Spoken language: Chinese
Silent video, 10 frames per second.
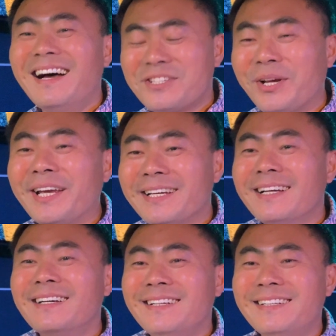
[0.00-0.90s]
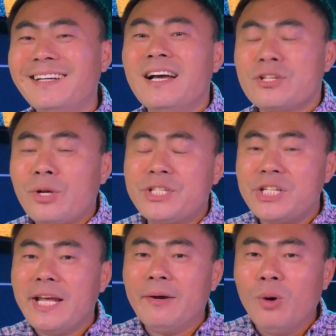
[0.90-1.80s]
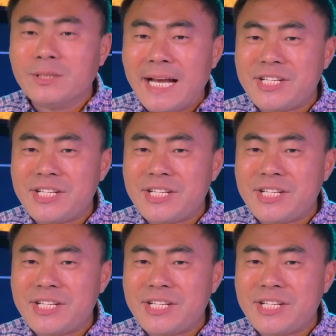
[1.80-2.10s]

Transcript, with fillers: 所以，所以今天我在